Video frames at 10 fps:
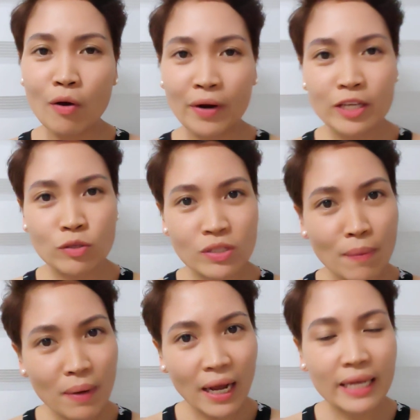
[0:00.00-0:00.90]
Okay, so
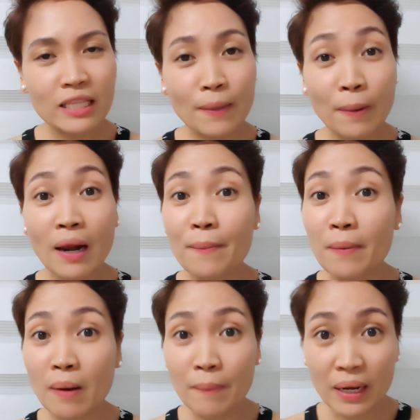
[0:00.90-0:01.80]
sa mga hindi pala
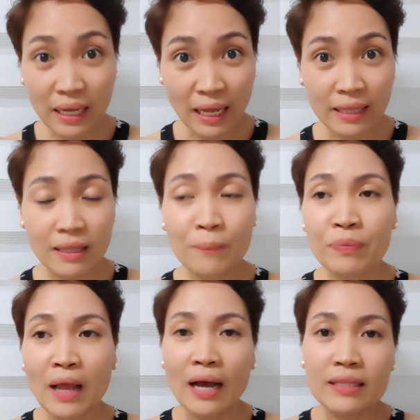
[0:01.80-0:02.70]
mababanggit
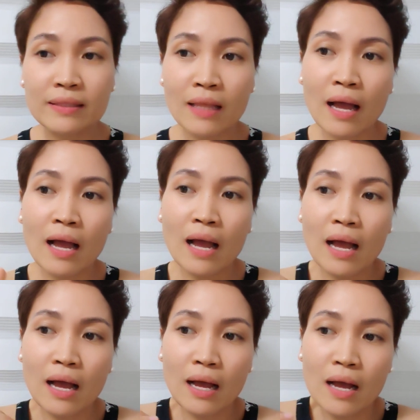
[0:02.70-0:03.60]
at
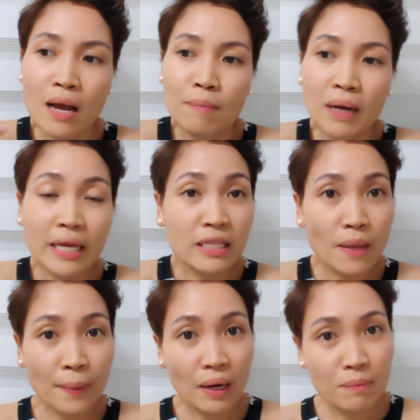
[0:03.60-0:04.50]
uh, mga
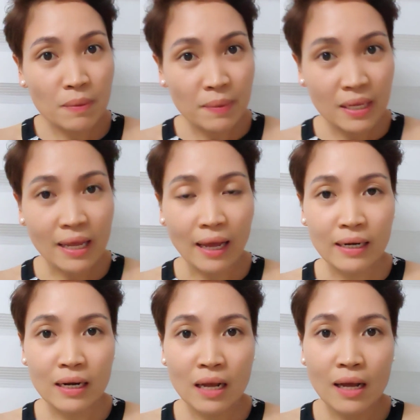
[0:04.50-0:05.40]
hindi pa
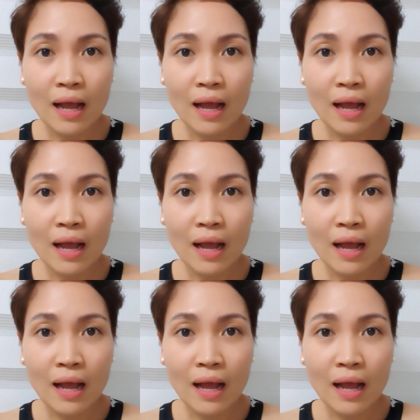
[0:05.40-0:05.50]
nabibigyan,